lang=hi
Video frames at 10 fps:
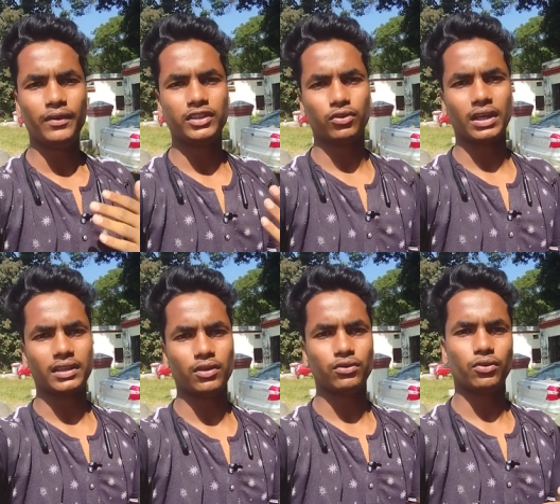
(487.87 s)
वीक जो
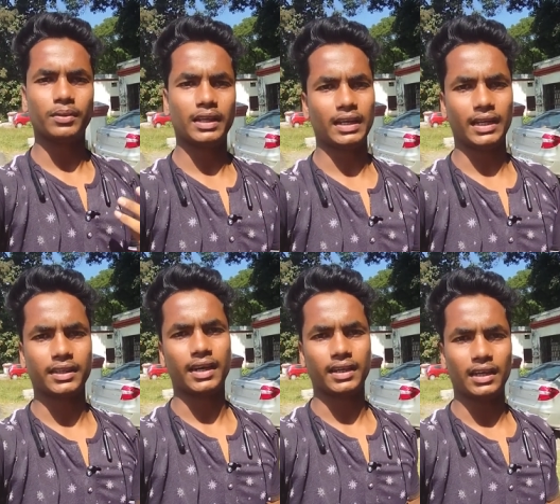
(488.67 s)
रहते हैं उनको मतलब इलाज
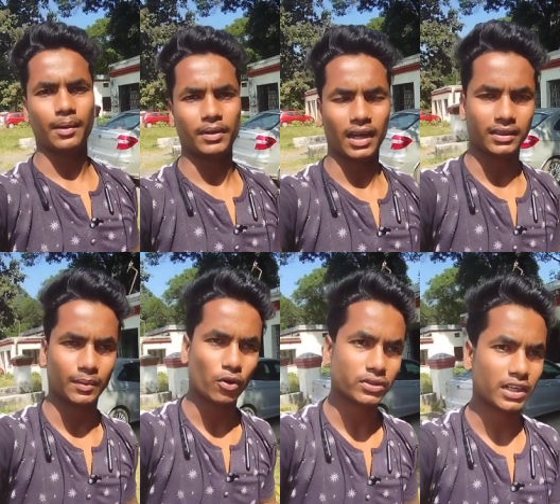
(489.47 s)
कराने के लिए यहाँ पे आते
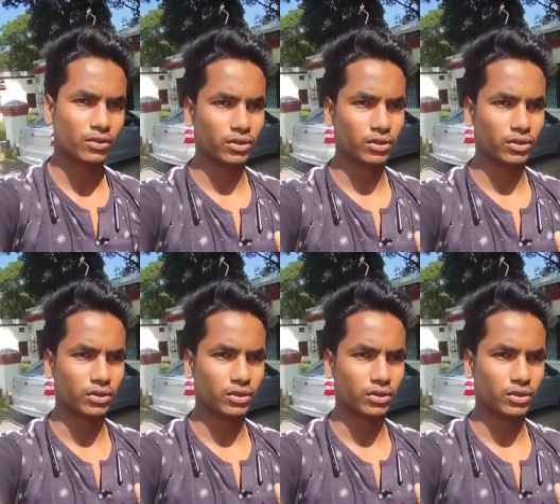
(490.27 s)
हैं बहुत सारे